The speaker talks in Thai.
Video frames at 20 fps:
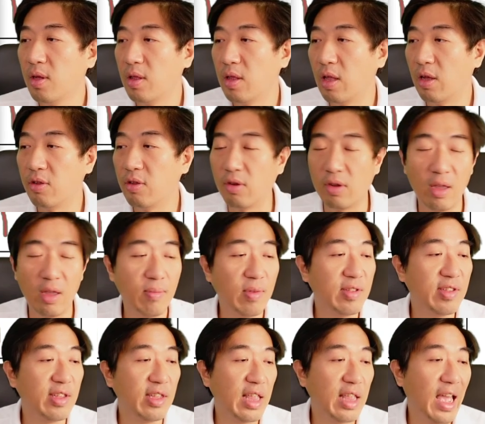เราถึงเห็นเป็น
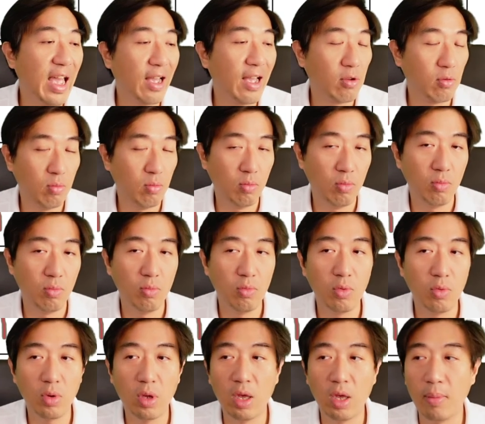สีแดง
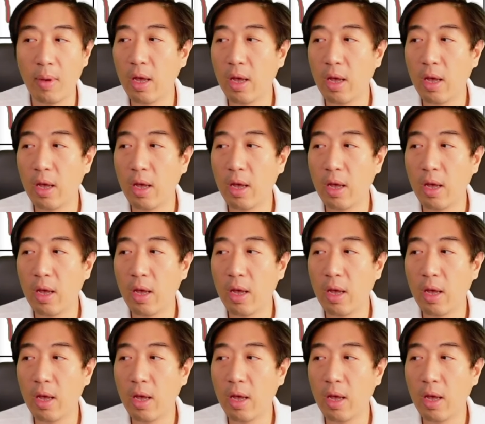โอเคไหม